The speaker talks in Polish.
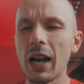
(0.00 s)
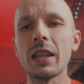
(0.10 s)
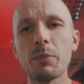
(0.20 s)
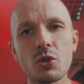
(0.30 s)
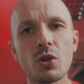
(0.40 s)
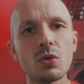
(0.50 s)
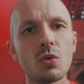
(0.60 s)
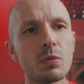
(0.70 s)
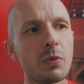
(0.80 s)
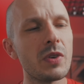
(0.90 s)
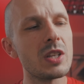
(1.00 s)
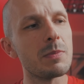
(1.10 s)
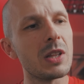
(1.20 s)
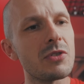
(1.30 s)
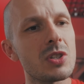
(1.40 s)
Ale na początku
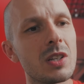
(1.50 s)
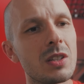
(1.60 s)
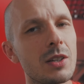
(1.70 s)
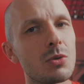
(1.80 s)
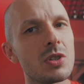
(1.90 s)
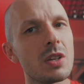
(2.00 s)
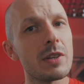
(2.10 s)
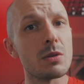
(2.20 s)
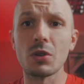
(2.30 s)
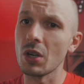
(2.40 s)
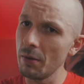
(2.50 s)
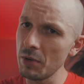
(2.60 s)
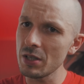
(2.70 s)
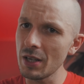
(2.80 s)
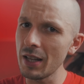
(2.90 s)
odpowiedzmy dla wszystkich tych, którzy nie wiedzą, kim
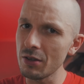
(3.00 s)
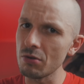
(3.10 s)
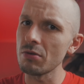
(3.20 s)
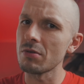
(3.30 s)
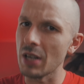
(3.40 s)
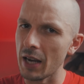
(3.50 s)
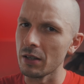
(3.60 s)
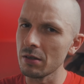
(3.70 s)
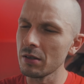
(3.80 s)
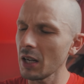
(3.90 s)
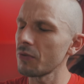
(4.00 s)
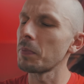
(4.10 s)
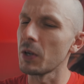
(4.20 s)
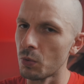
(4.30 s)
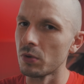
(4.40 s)
jest Andrew Tate, tak w
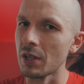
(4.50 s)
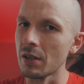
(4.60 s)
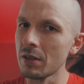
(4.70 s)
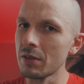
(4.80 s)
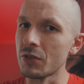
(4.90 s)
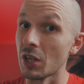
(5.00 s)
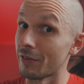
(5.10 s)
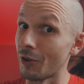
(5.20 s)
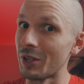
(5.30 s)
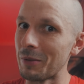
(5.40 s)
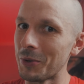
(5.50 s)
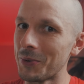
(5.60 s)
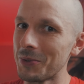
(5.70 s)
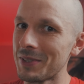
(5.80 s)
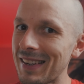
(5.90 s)
pigułce czerwonej
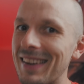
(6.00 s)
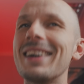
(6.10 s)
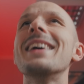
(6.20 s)
piłce.